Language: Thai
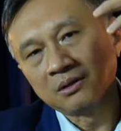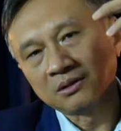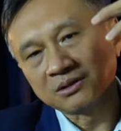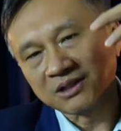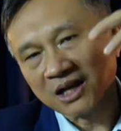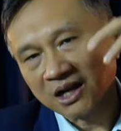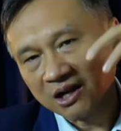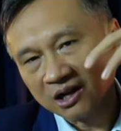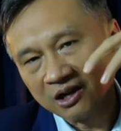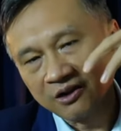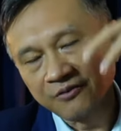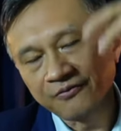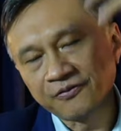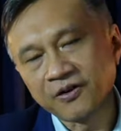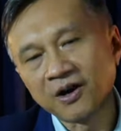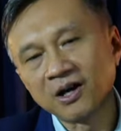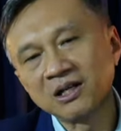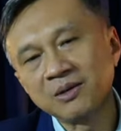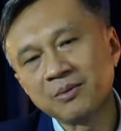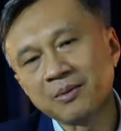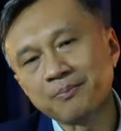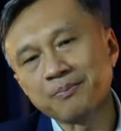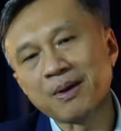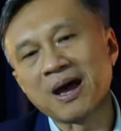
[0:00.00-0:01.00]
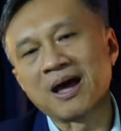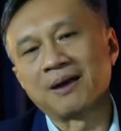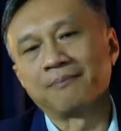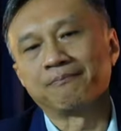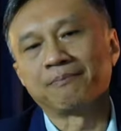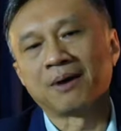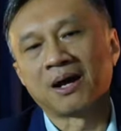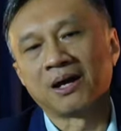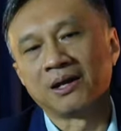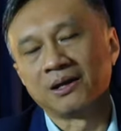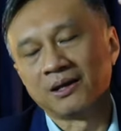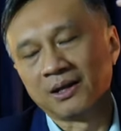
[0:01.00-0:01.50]
จากเงินเฟ้อที่มันผ่าน
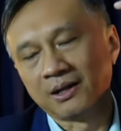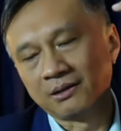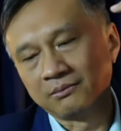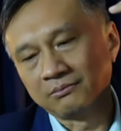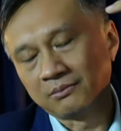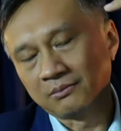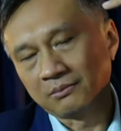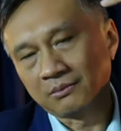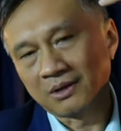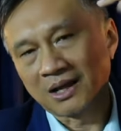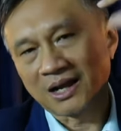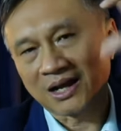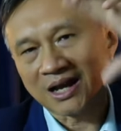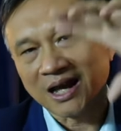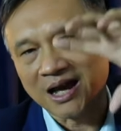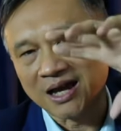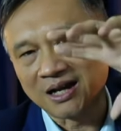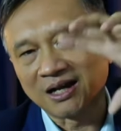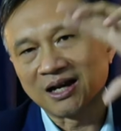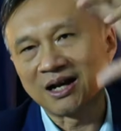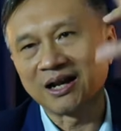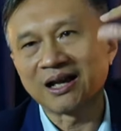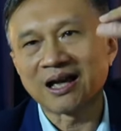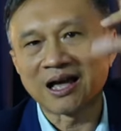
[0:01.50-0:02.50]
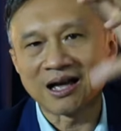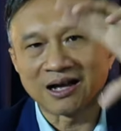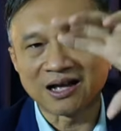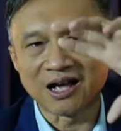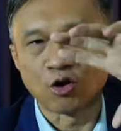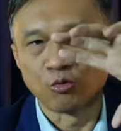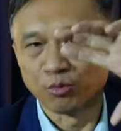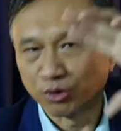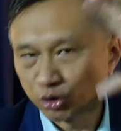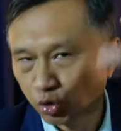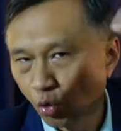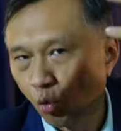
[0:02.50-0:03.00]
ไปเนี่ย ราคานาฬิกา
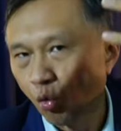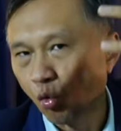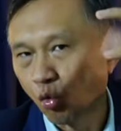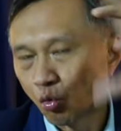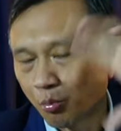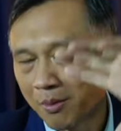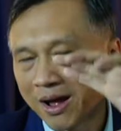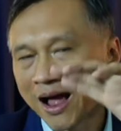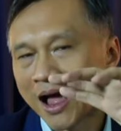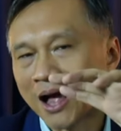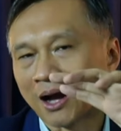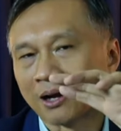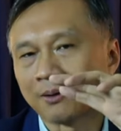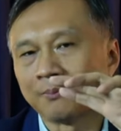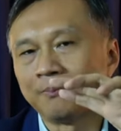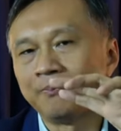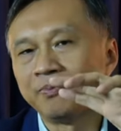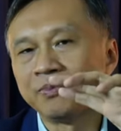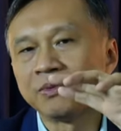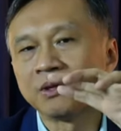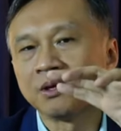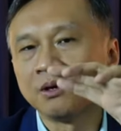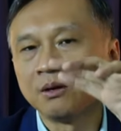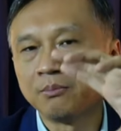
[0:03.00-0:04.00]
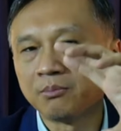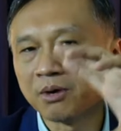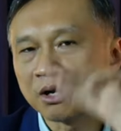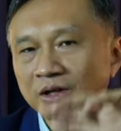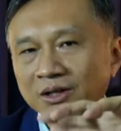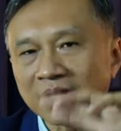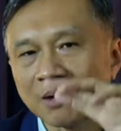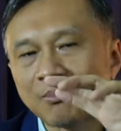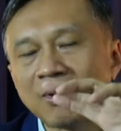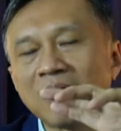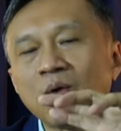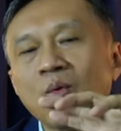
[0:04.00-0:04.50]
เก่ามันถูกมาก มันก็
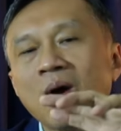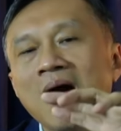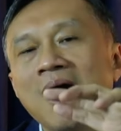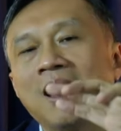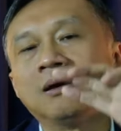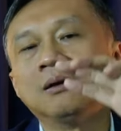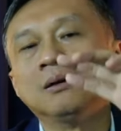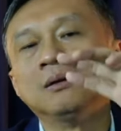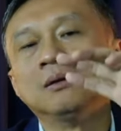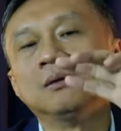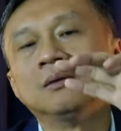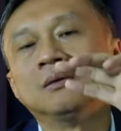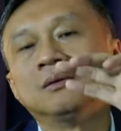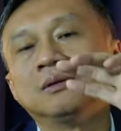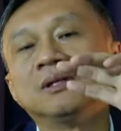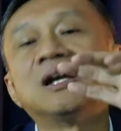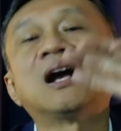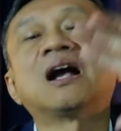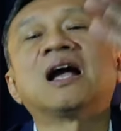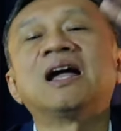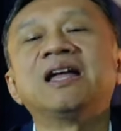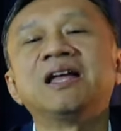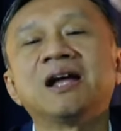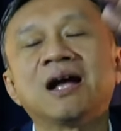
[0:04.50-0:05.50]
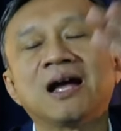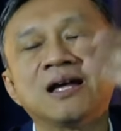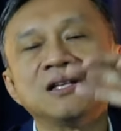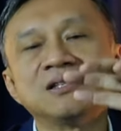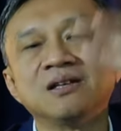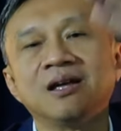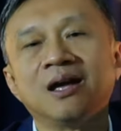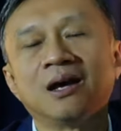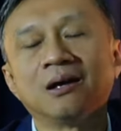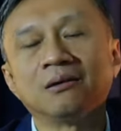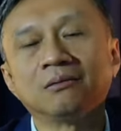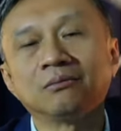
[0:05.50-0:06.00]
ทำให้ว่ายังไงยังไง
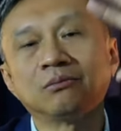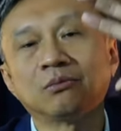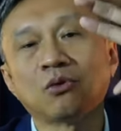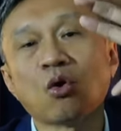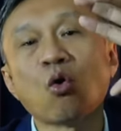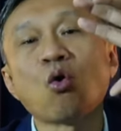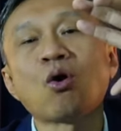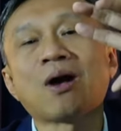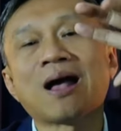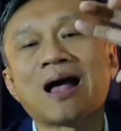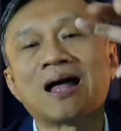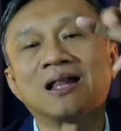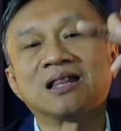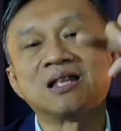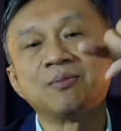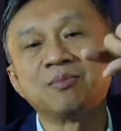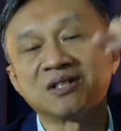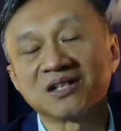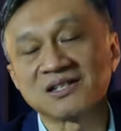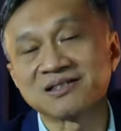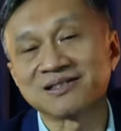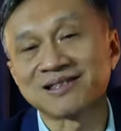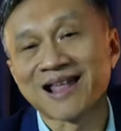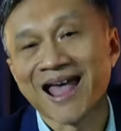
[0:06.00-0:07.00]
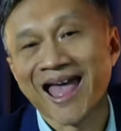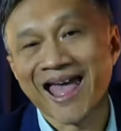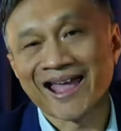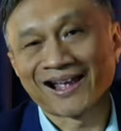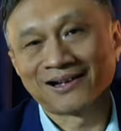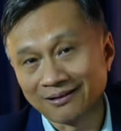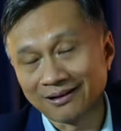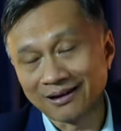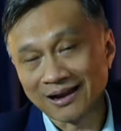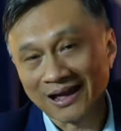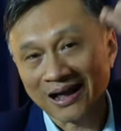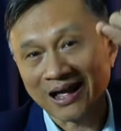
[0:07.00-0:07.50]
เสียโอกาสที่มันจะแซง
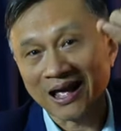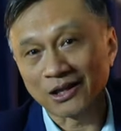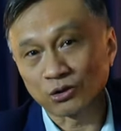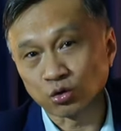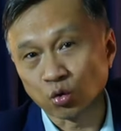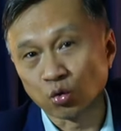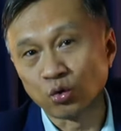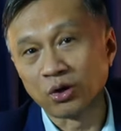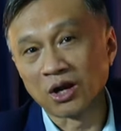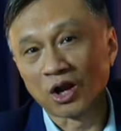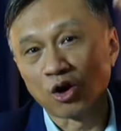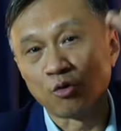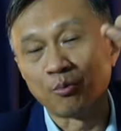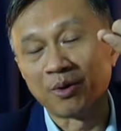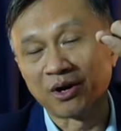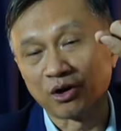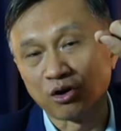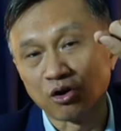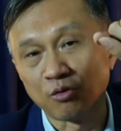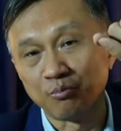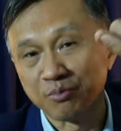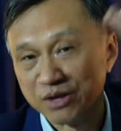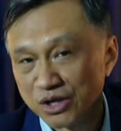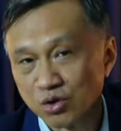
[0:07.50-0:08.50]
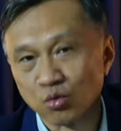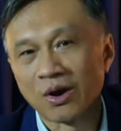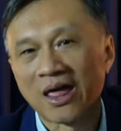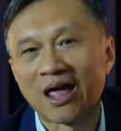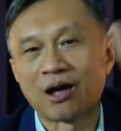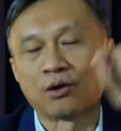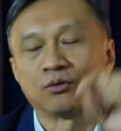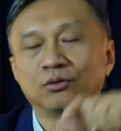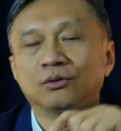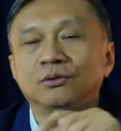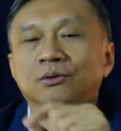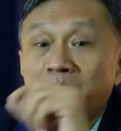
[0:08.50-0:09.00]
ราคาทุนเรามันก็มีอยู่
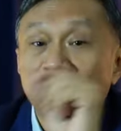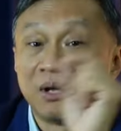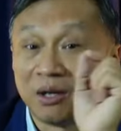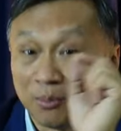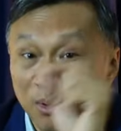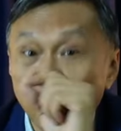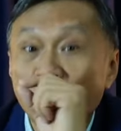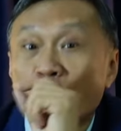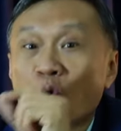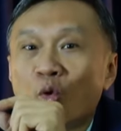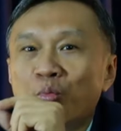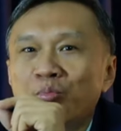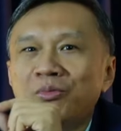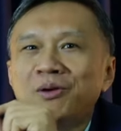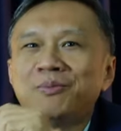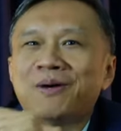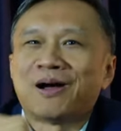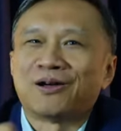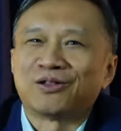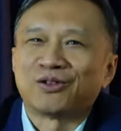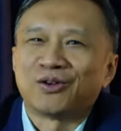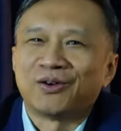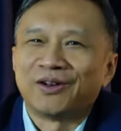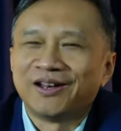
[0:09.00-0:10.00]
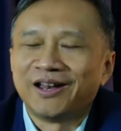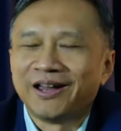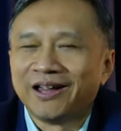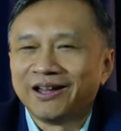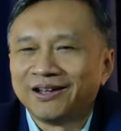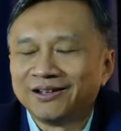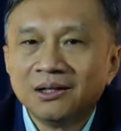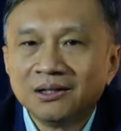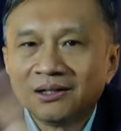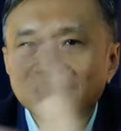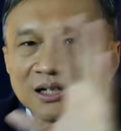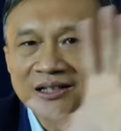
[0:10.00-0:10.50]
แล้ว เพียงแต่มันคุ้มหรือเปล่าเท่านั้นเอง
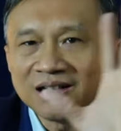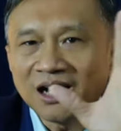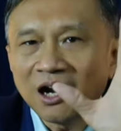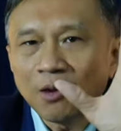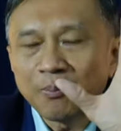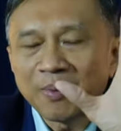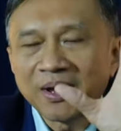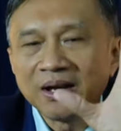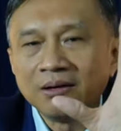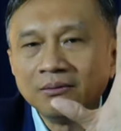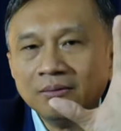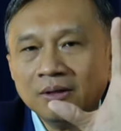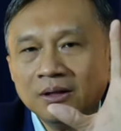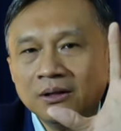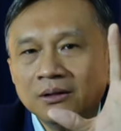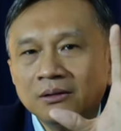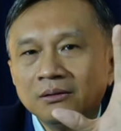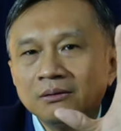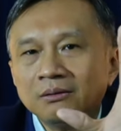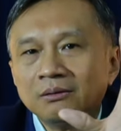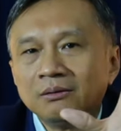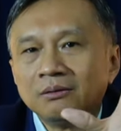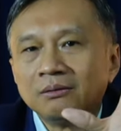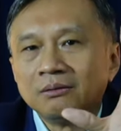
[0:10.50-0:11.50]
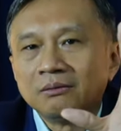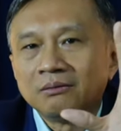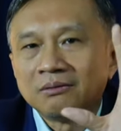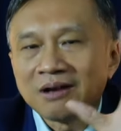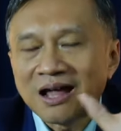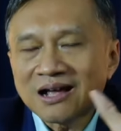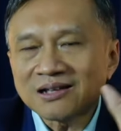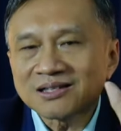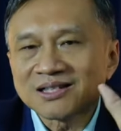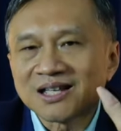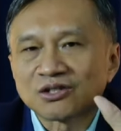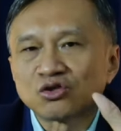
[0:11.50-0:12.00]
นั้นถ้าเราเป็น
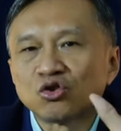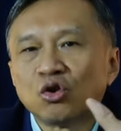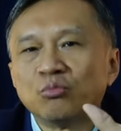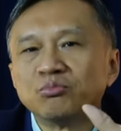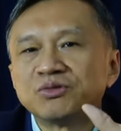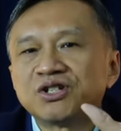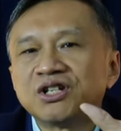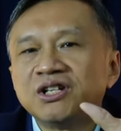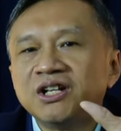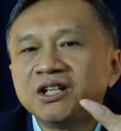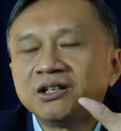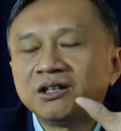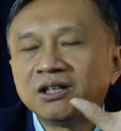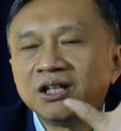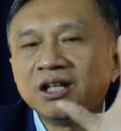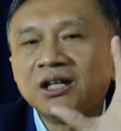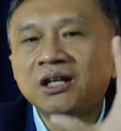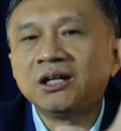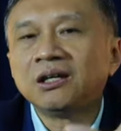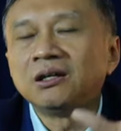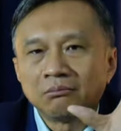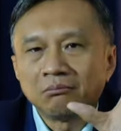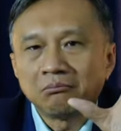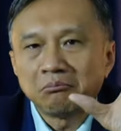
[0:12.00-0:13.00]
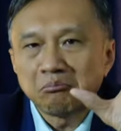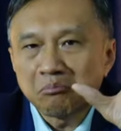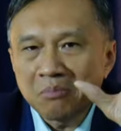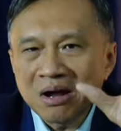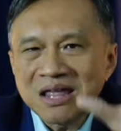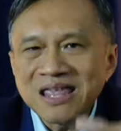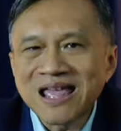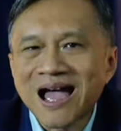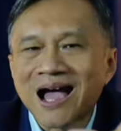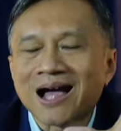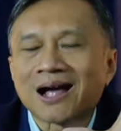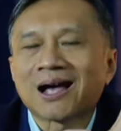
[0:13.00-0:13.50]
นักสะสมชนิดที่ไม่
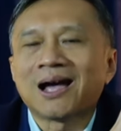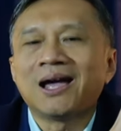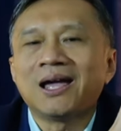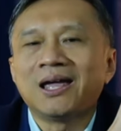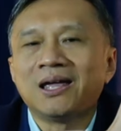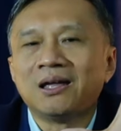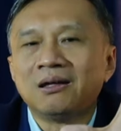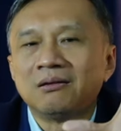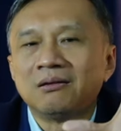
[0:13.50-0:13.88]
อยากให้